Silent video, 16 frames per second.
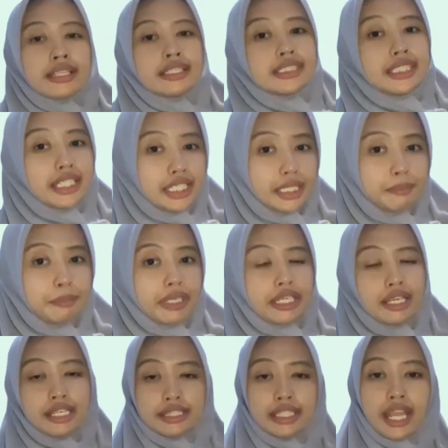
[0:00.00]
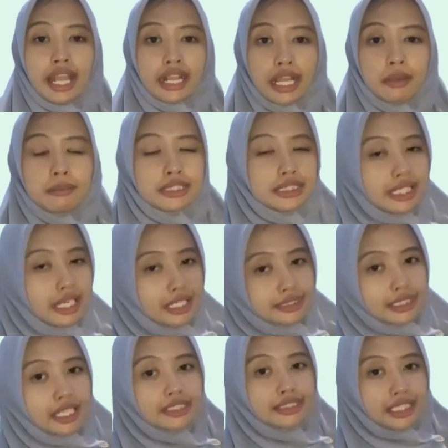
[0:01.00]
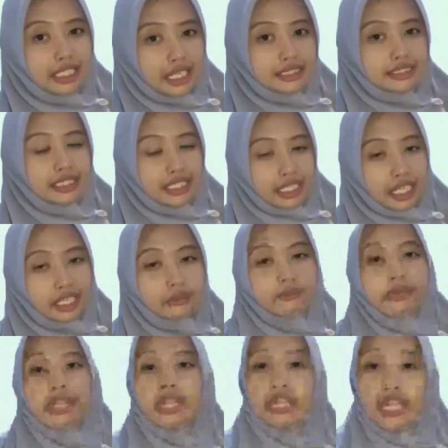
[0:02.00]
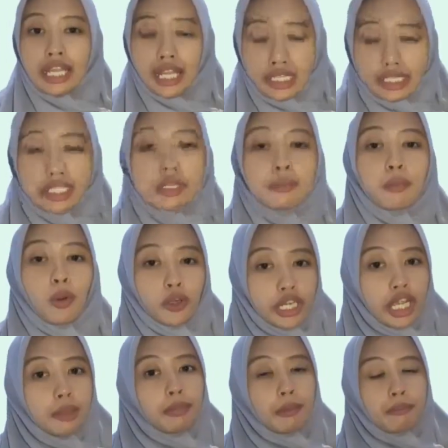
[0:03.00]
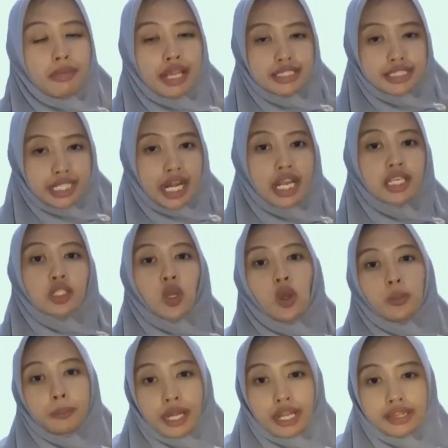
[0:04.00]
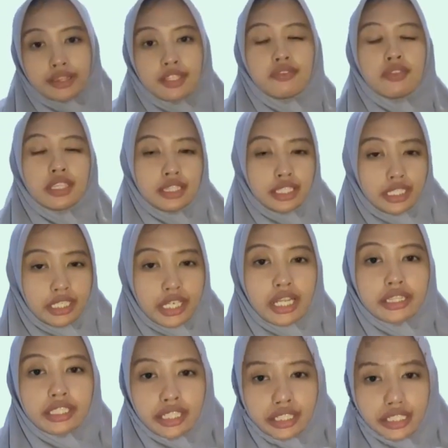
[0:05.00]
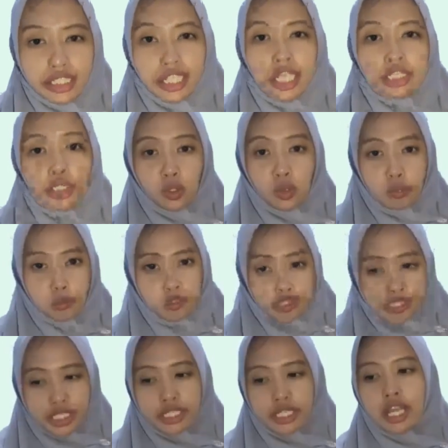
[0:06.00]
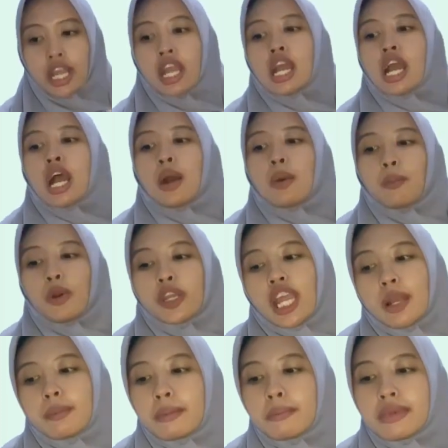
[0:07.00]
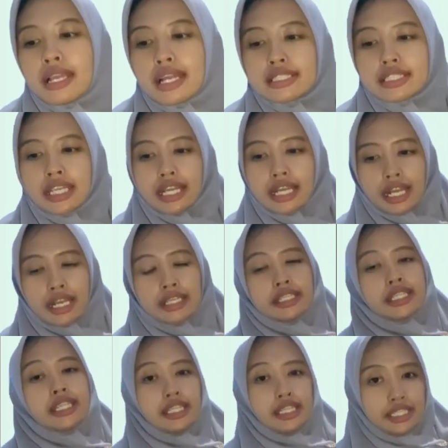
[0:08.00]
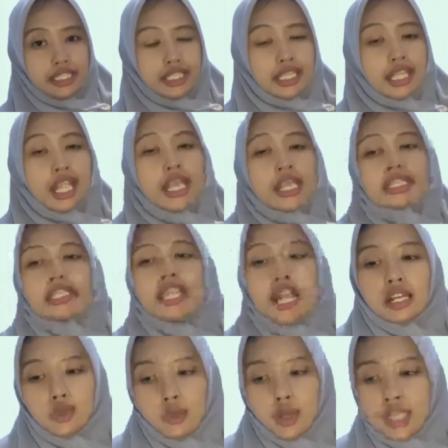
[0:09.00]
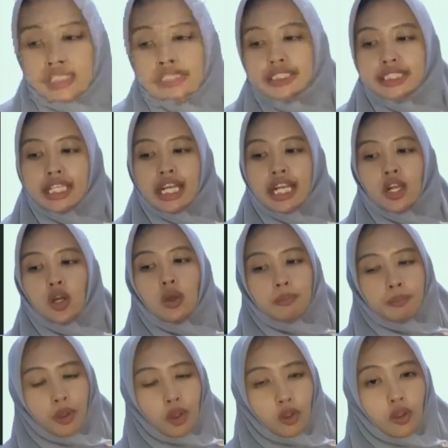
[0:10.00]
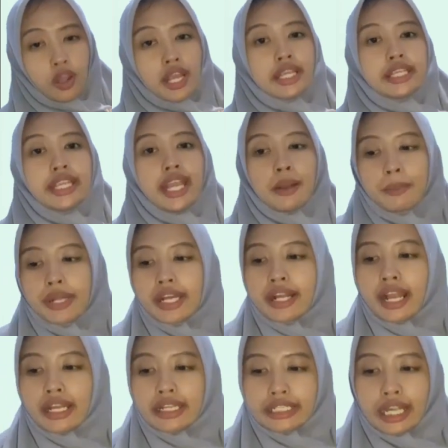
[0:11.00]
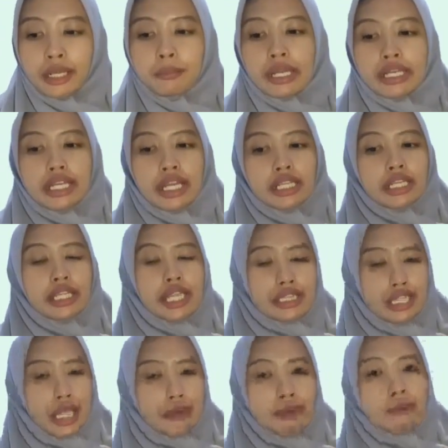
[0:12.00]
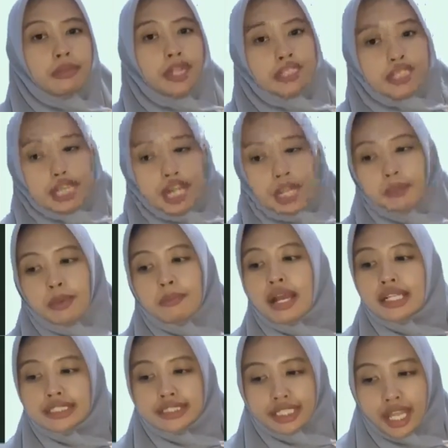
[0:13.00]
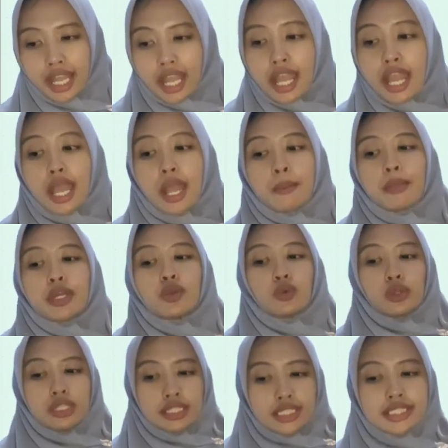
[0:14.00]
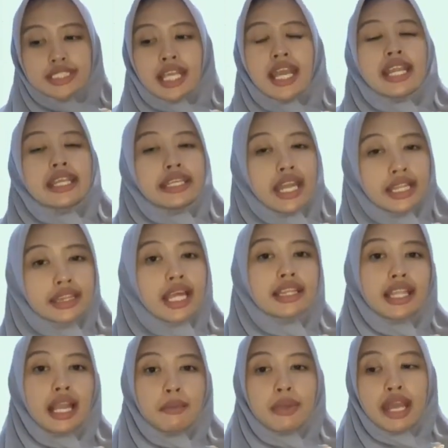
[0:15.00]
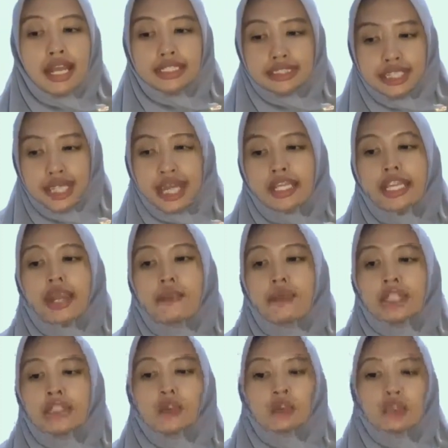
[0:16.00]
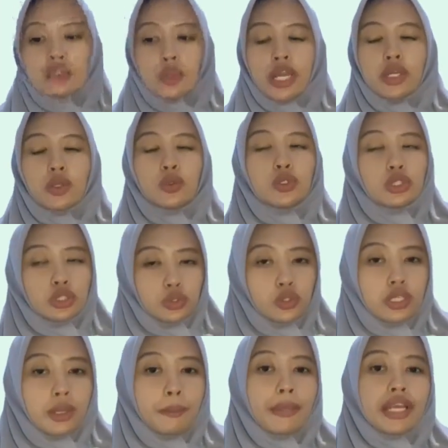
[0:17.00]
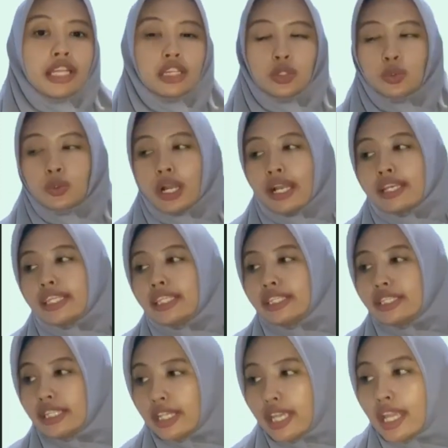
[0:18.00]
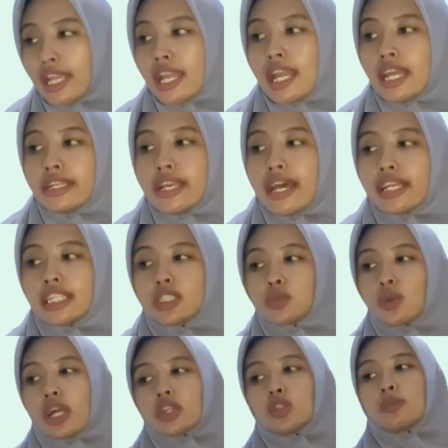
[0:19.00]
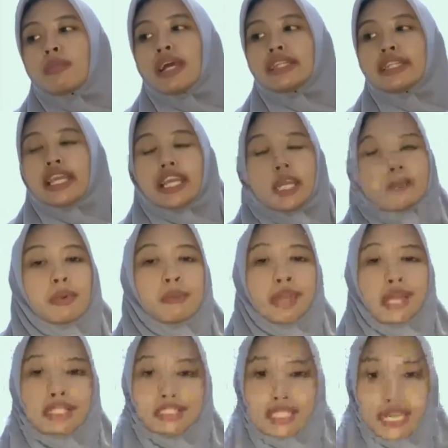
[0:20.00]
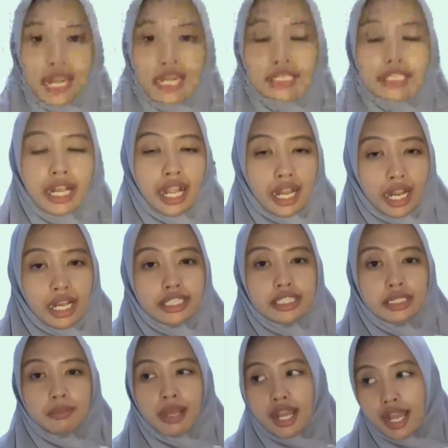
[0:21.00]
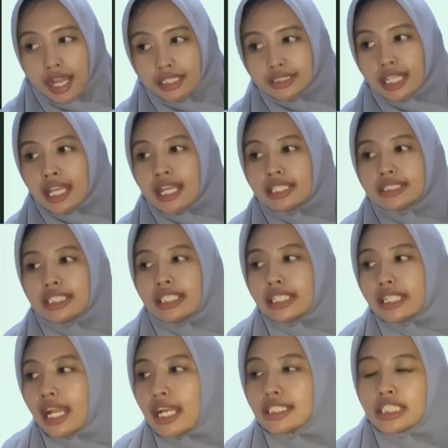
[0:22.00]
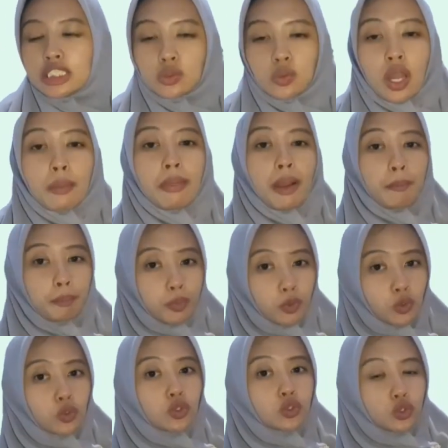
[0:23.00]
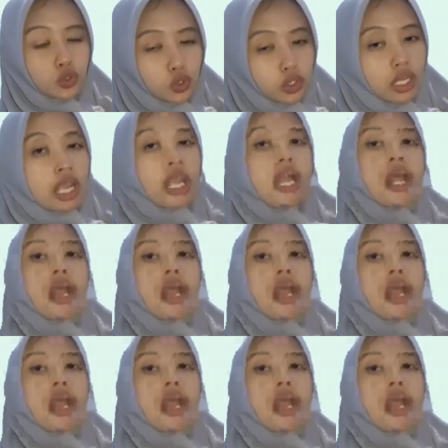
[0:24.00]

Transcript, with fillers: Di sini peneliti akan menjelaskan secara singkat mengenai model pembelajaran kooperatif integrated reading and composition. Model pembelajaran ini dilakukan secara kelompok yang menekankan pada kegiatan pembelajaran membaca, menulis, dan tata bahasa yang bertujuan untuk menentukan ide dari suatu materi pembelajaran yang akan dibahas, sehingga siswa mampu untuk